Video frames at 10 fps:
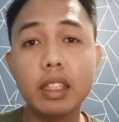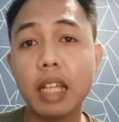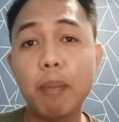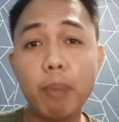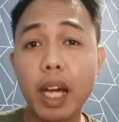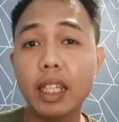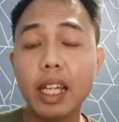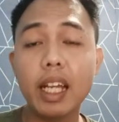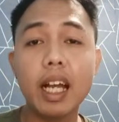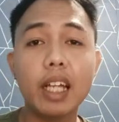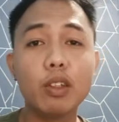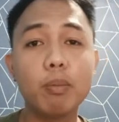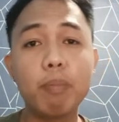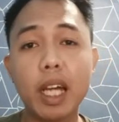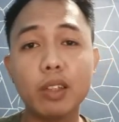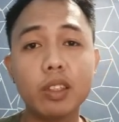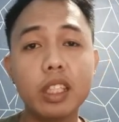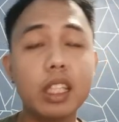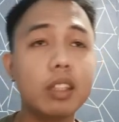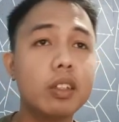napakadelikadong pathogen na